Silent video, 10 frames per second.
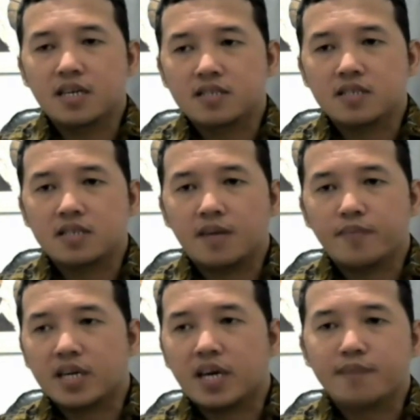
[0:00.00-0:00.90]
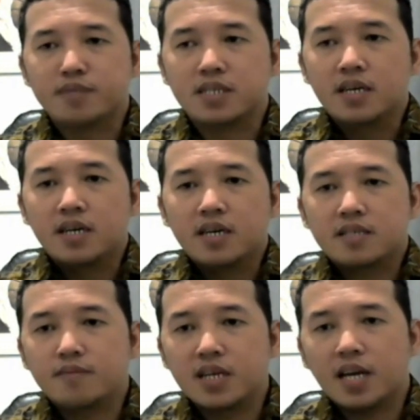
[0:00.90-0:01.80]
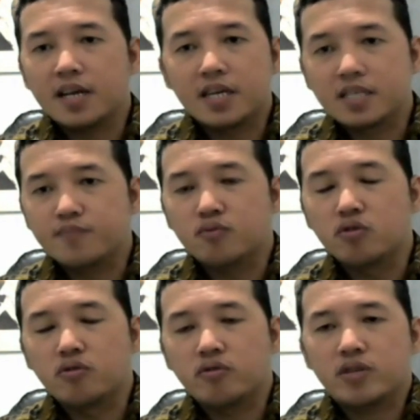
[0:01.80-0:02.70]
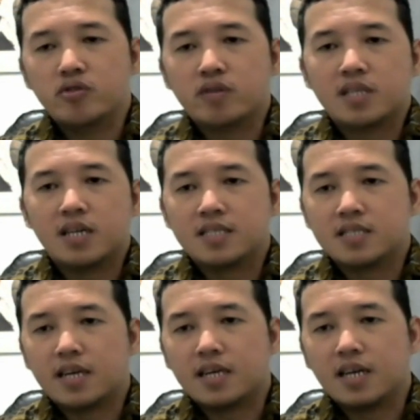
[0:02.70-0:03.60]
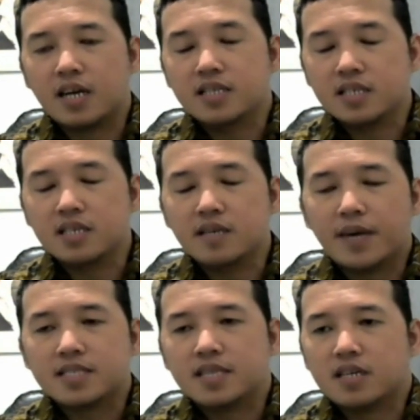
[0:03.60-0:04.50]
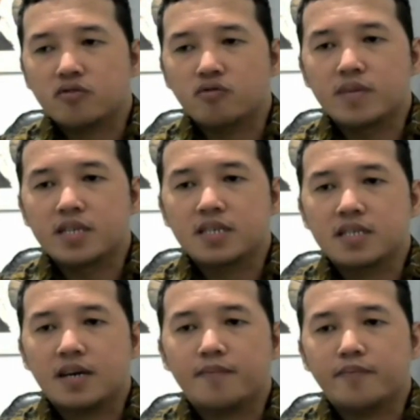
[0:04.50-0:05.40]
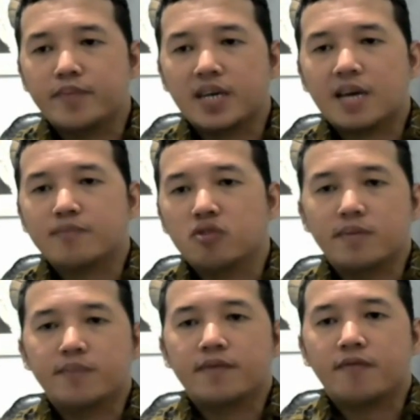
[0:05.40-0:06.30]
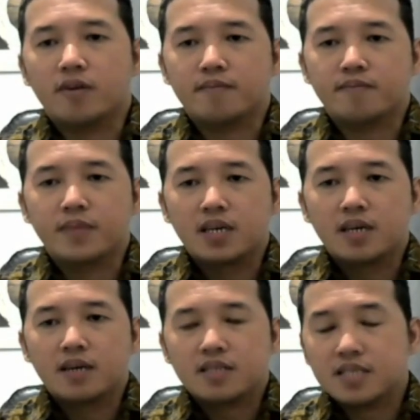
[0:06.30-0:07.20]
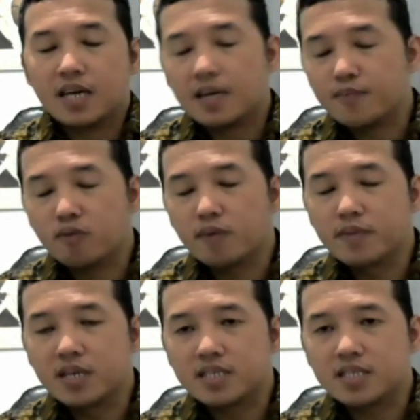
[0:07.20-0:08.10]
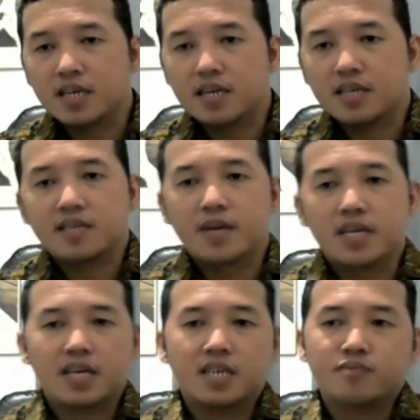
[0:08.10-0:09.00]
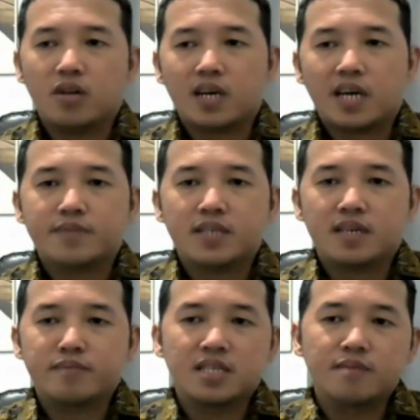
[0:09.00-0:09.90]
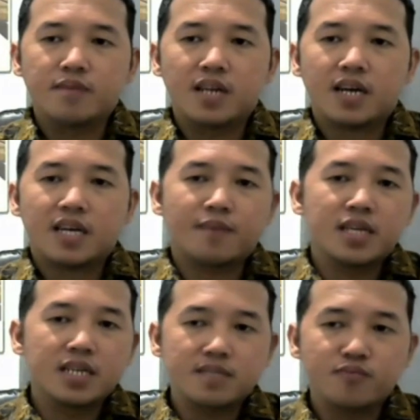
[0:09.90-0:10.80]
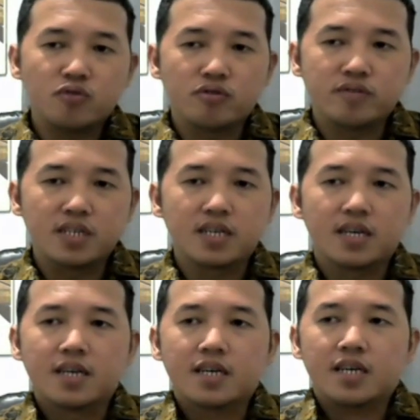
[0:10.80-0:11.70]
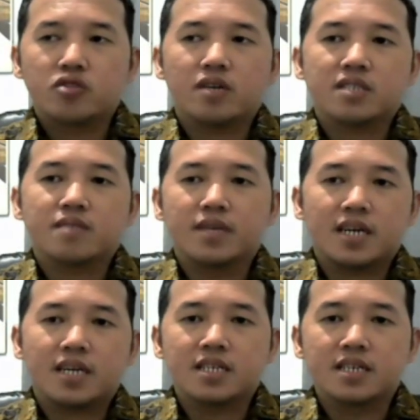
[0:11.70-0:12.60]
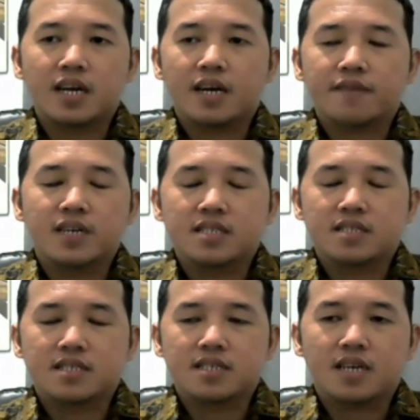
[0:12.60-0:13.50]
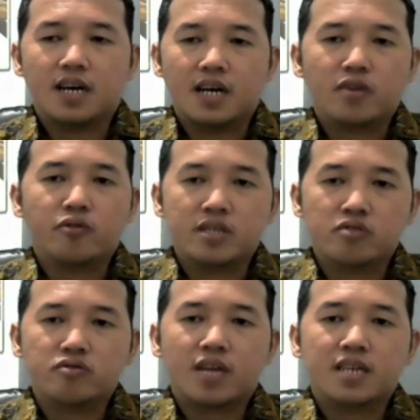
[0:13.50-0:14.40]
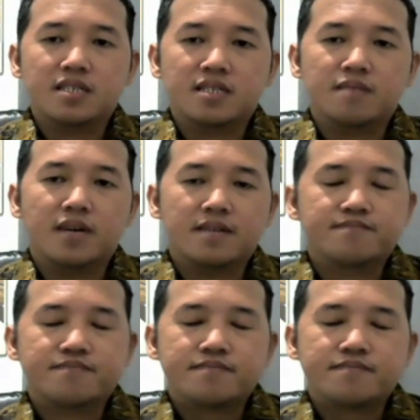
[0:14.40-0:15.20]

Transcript: dari sisi yang big caps, 9 dari 10 itu kita lihat cyclicality di pasar itu biasanya big caps tuh lebih perform secara probability-nya dibandingkan small caps yang bisa dibilang 6 dari 10. Jadi, itu yang sebenarnya di drive dari sisi eh, liquidity itu tadi sih, Mbak.